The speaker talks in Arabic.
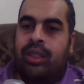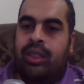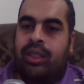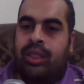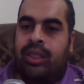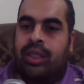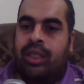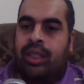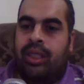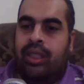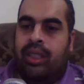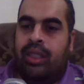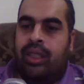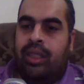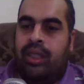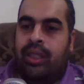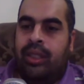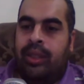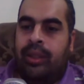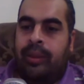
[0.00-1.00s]

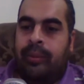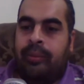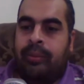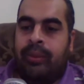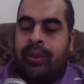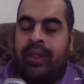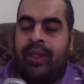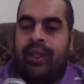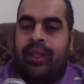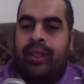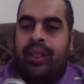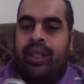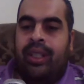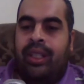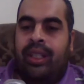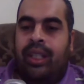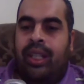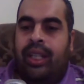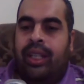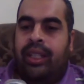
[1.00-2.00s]
الـ
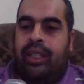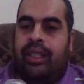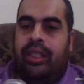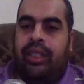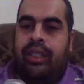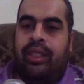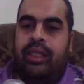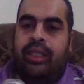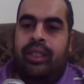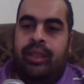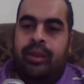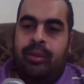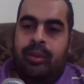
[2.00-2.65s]
لاري